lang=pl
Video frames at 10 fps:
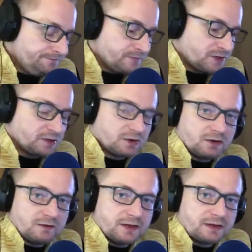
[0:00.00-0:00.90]
czy
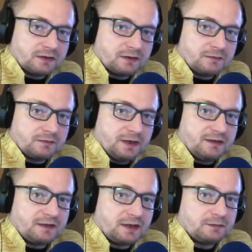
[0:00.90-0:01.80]
ktokolwiek, kto jest
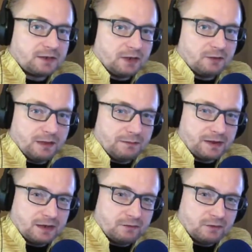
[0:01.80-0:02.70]
w danym kraju, ma
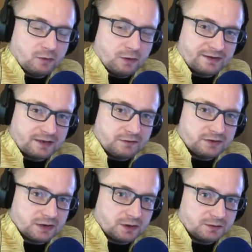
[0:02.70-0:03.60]
prawo ułaskawić
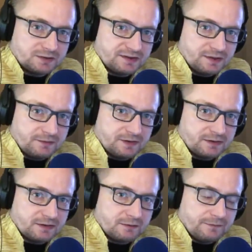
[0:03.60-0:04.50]
danego przestępcę.
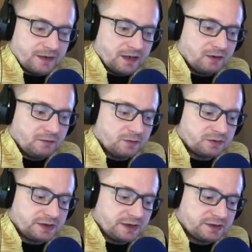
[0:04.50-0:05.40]
Zatem jego
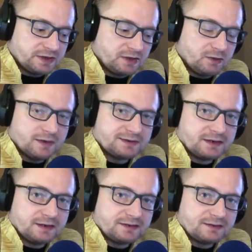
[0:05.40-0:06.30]
miłosierdzie, jego łaska
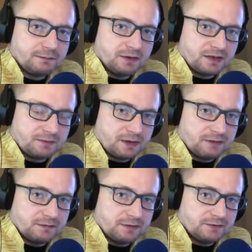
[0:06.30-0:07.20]
jest ponad
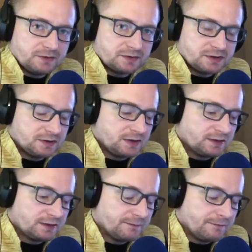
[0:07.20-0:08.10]
prawem. Nawet jeżeli
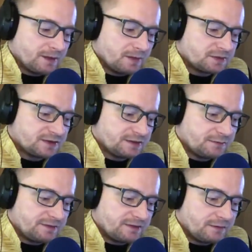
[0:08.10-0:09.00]
dany przestępca